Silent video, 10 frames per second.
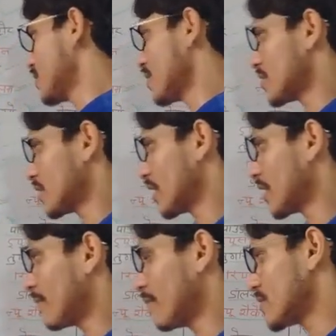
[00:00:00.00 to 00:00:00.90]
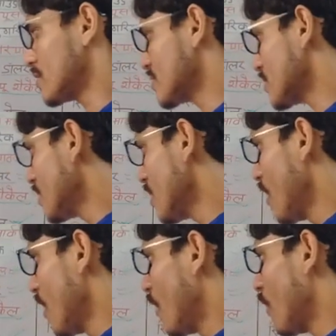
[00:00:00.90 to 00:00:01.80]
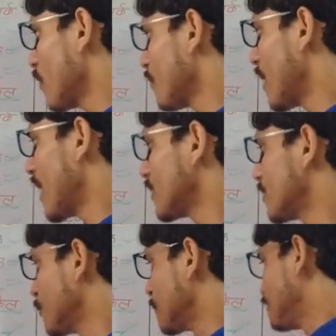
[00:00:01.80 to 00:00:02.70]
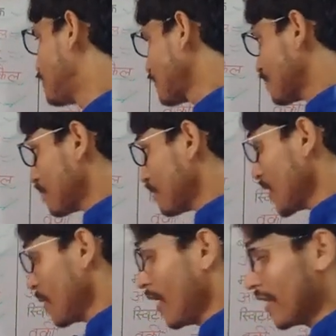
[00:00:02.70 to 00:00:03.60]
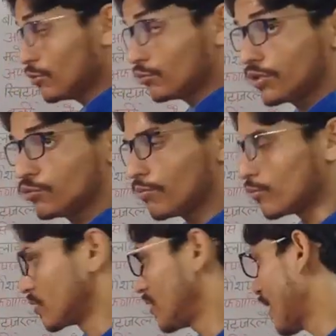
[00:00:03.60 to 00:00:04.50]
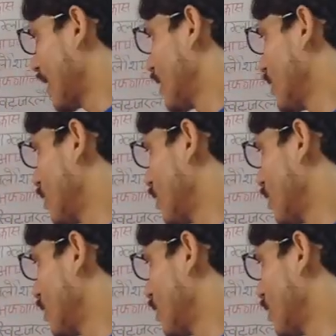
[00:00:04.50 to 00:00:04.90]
संसद का नाम मजलिस है और मालदीव मालदीव की जो मुद्रा है